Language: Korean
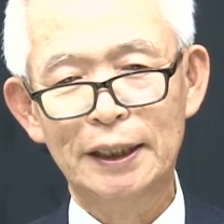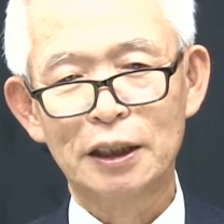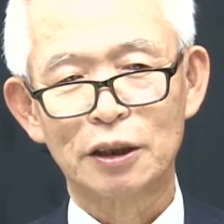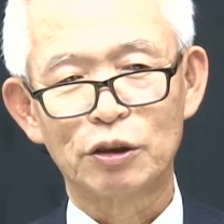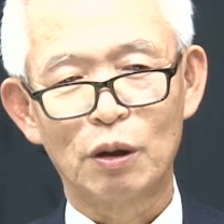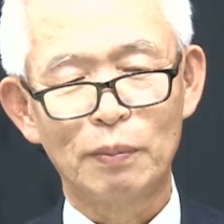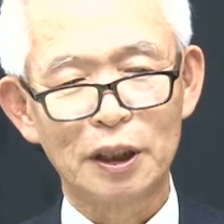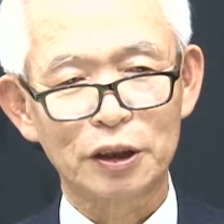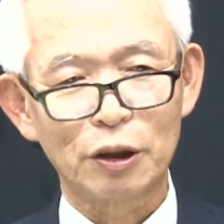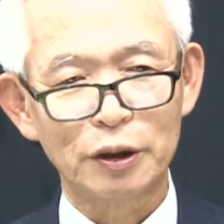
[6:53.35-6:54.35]
그
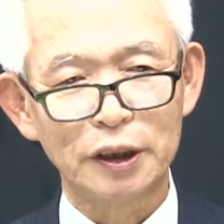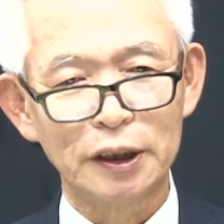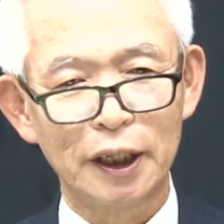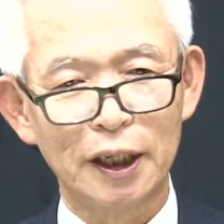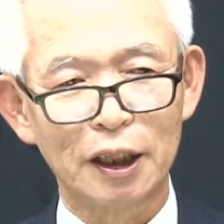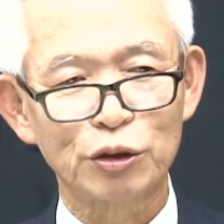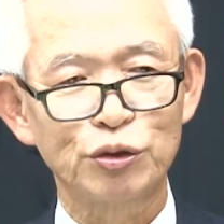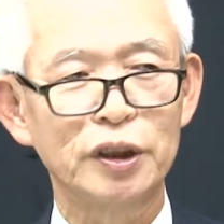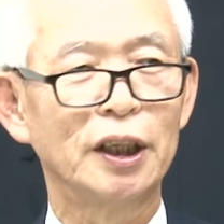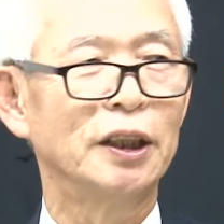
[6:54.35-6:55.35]
정말 천재나
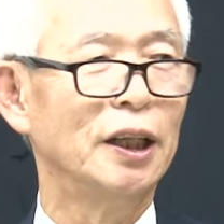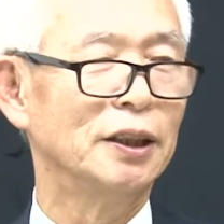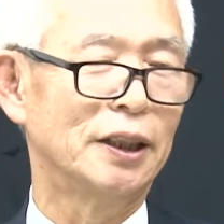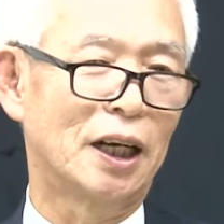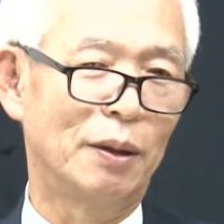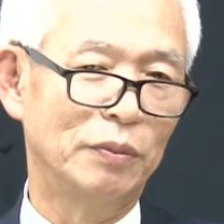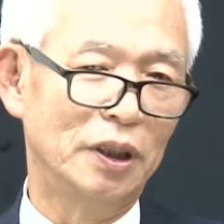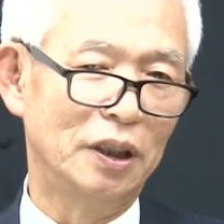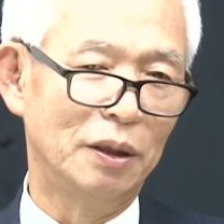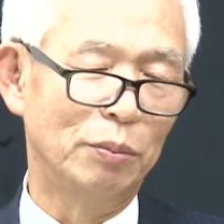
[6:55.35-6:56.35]
수재되는
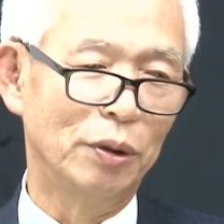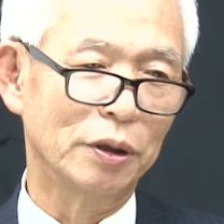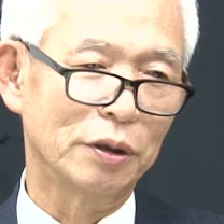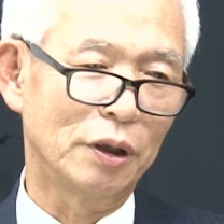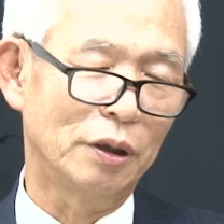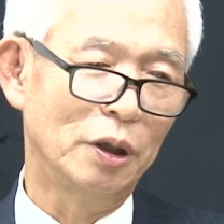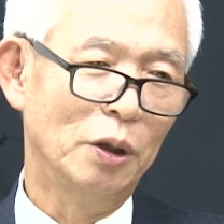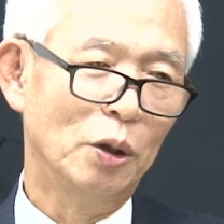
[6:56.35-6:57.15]
사람들이 모여서